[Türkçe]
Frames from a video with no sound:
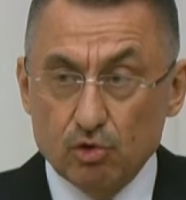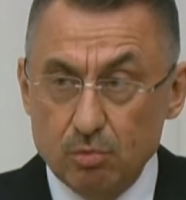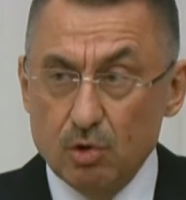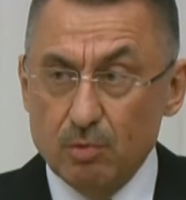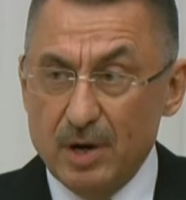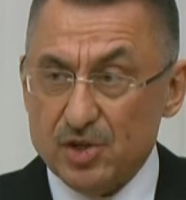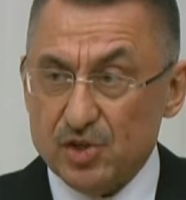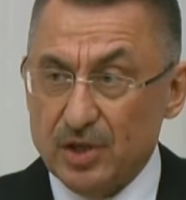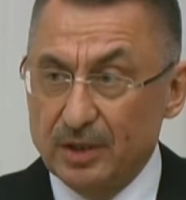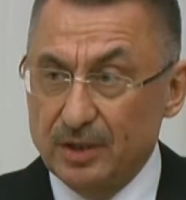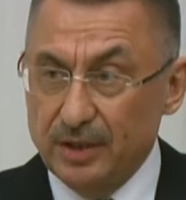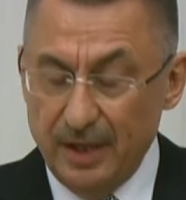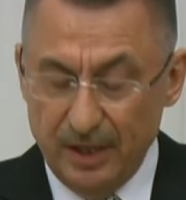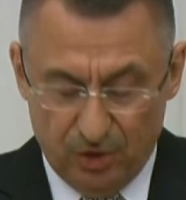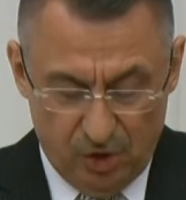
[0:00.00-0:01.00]

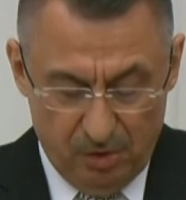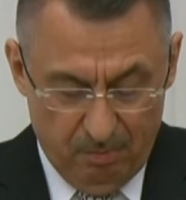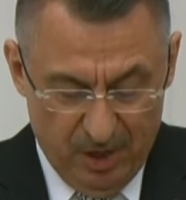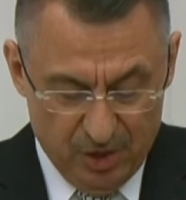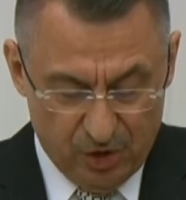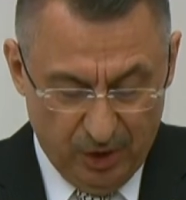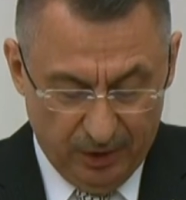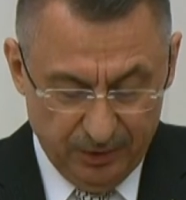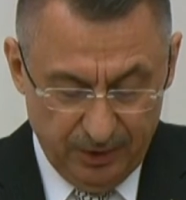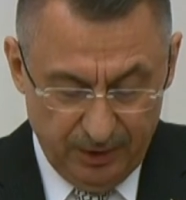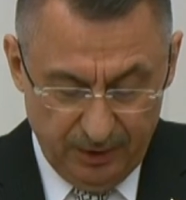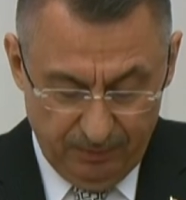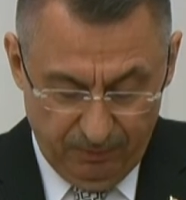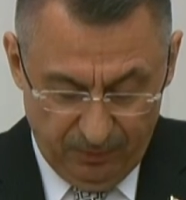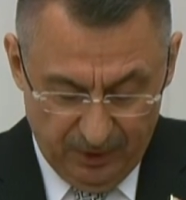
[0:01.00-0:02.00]
Cumhurbaşkanlığı İletişim
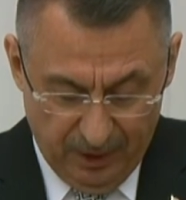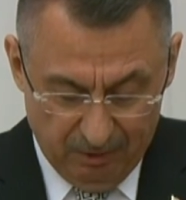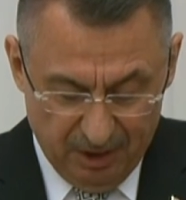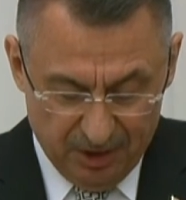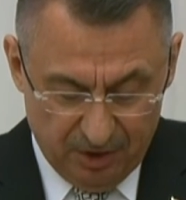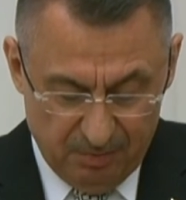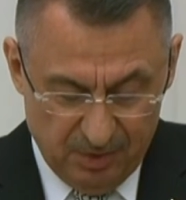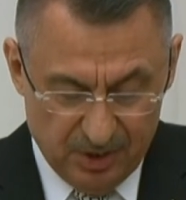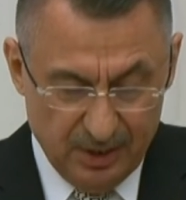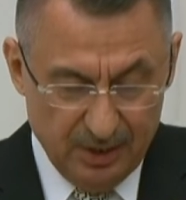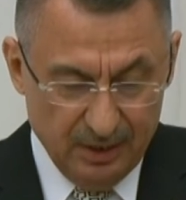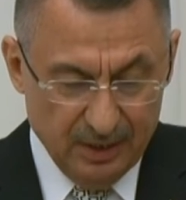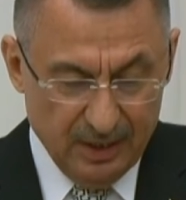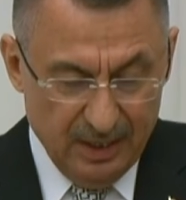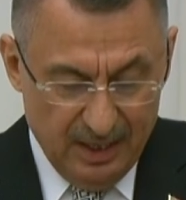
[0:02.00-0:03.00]
Başkanlığı
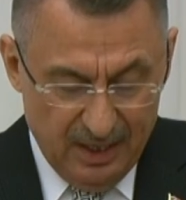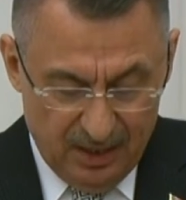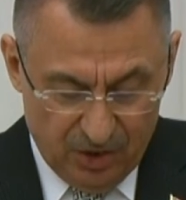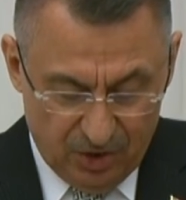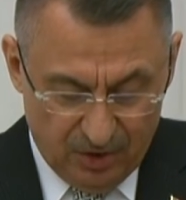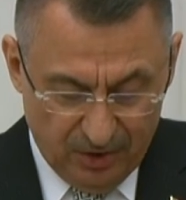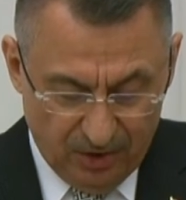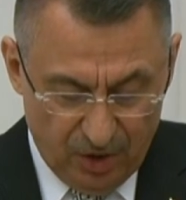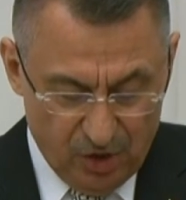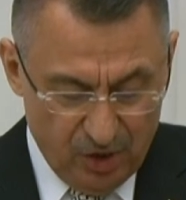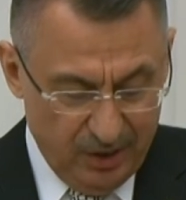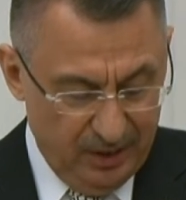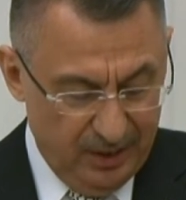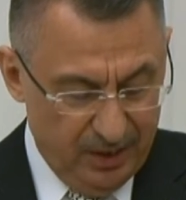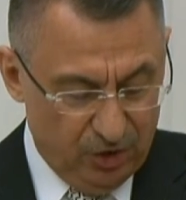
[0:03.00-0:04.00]
devletimizin
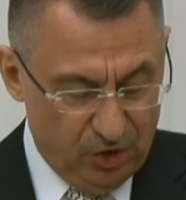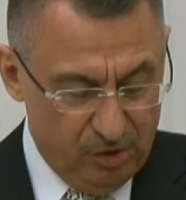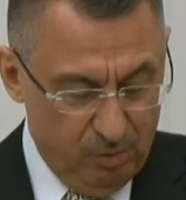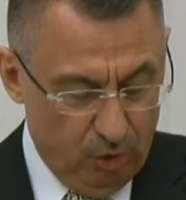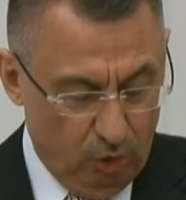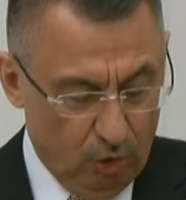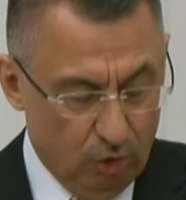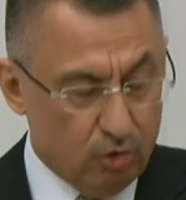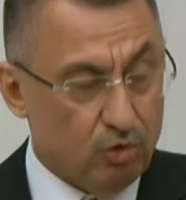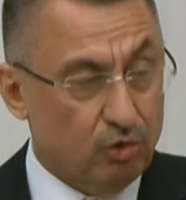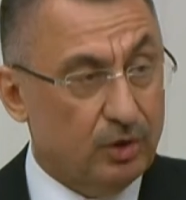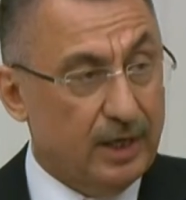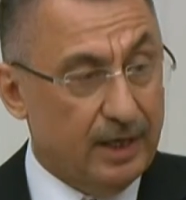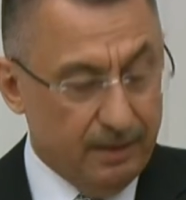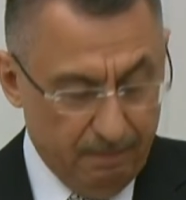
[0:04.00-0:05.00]
stratejik iletişimi
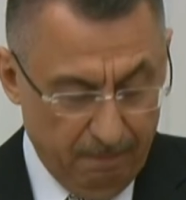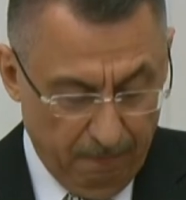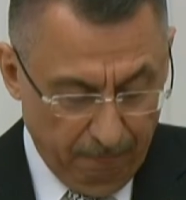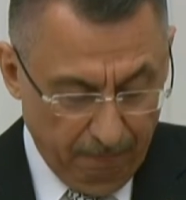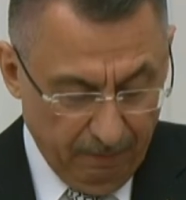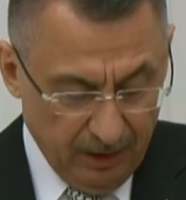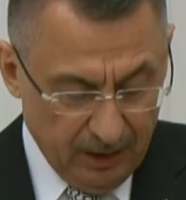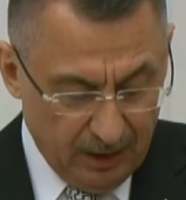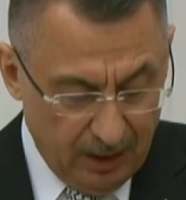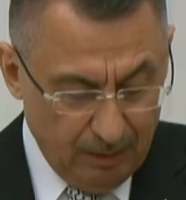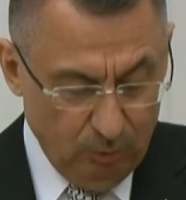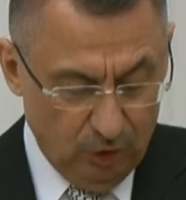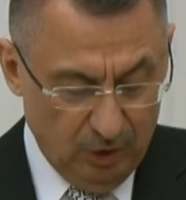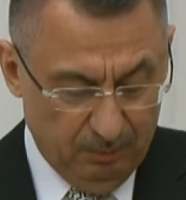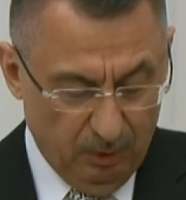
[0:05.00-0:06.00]
konusunda
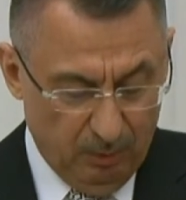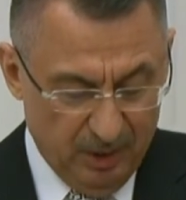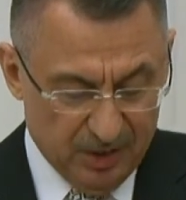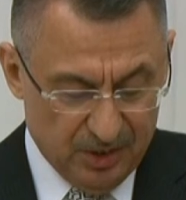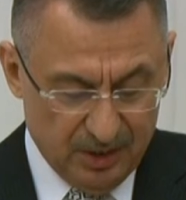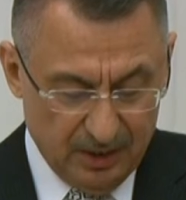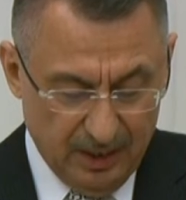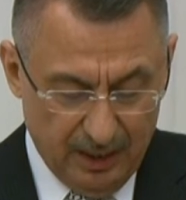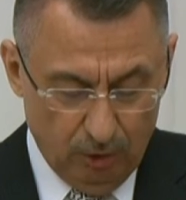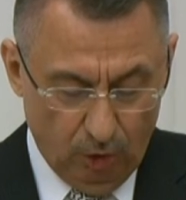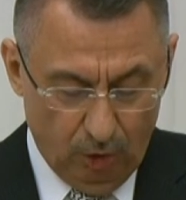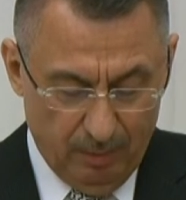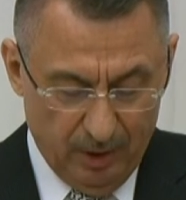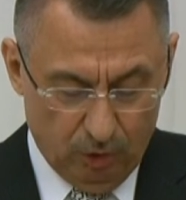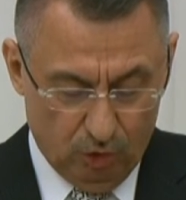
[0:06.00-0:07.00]
kamu diplomasisi
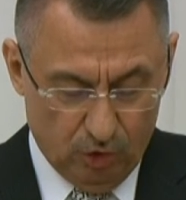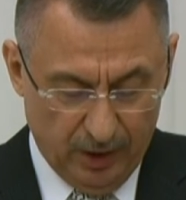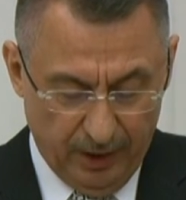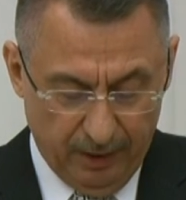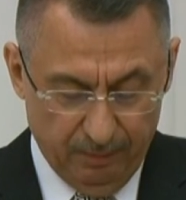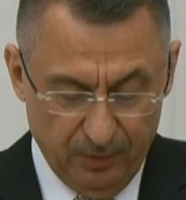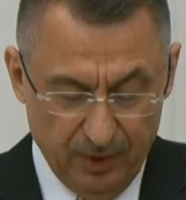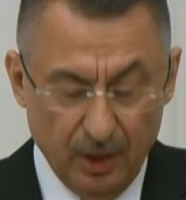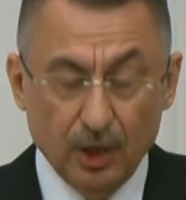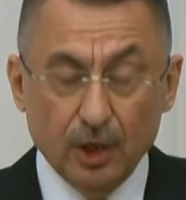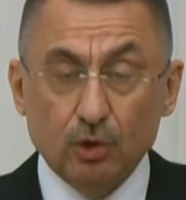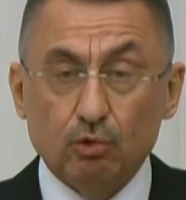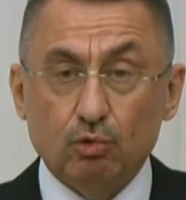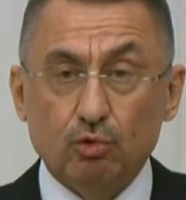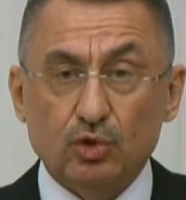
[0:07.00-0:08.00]
dahil olmak üzere
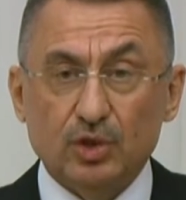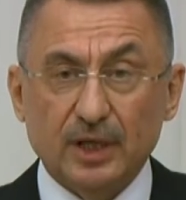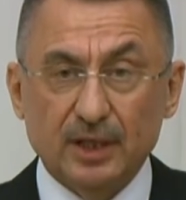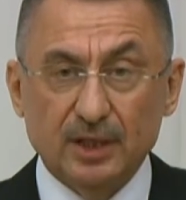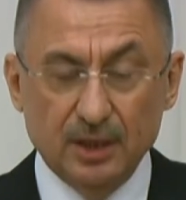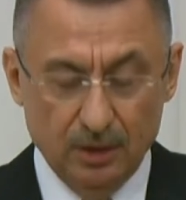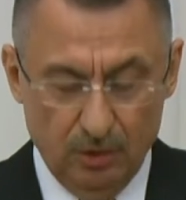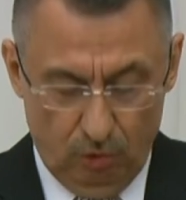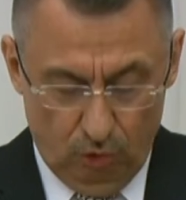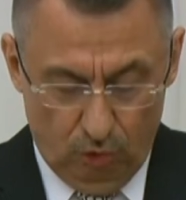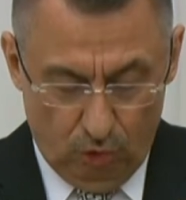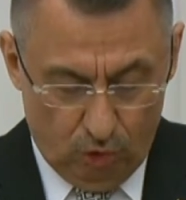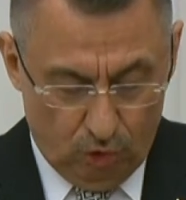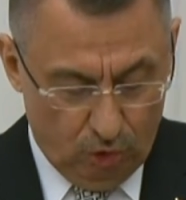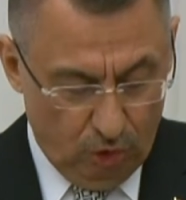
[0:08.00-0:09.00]
Türkiye'nin
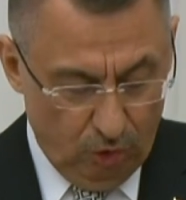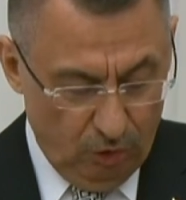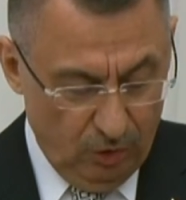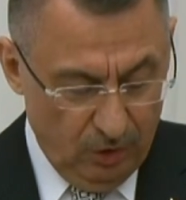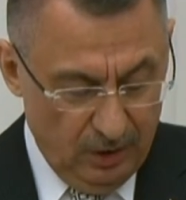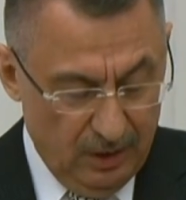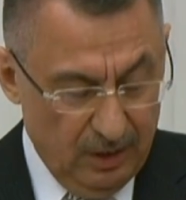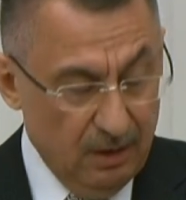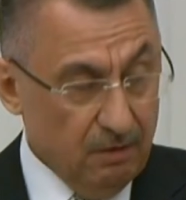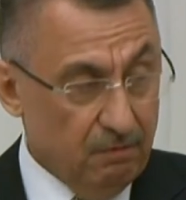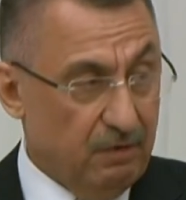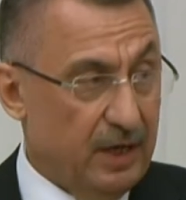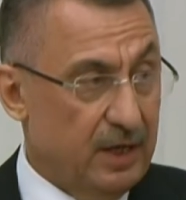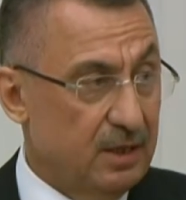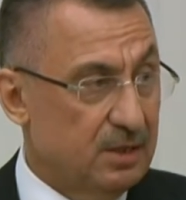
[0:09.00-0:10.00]
yüzü
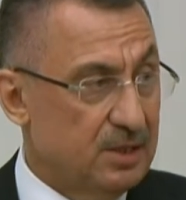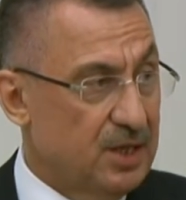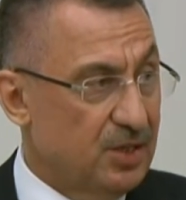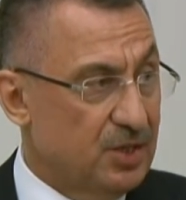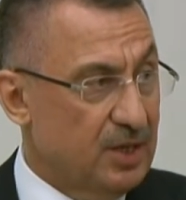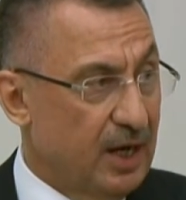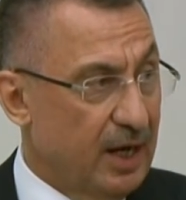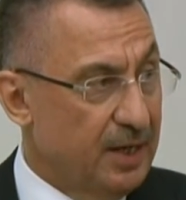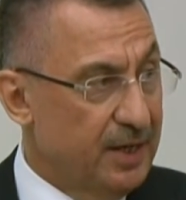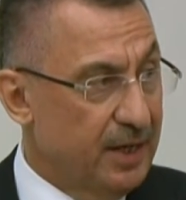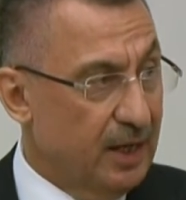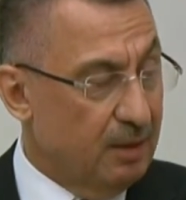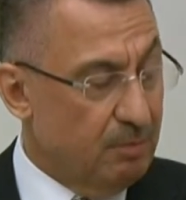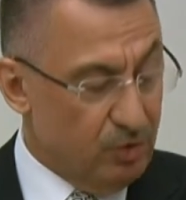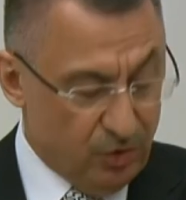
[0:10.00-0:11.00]
ve sesi
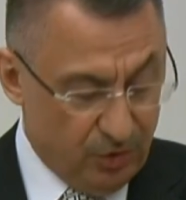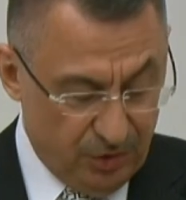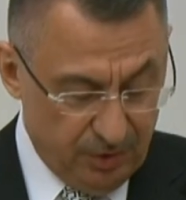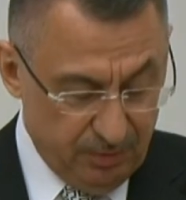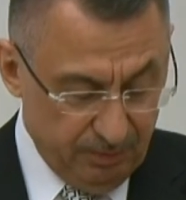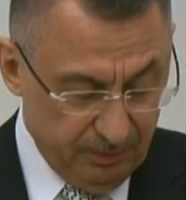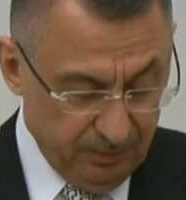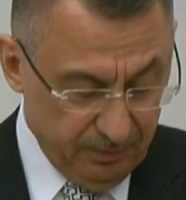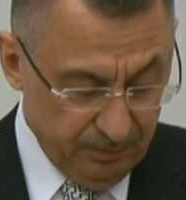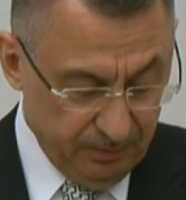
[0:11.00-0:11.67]
haline gelmiştir.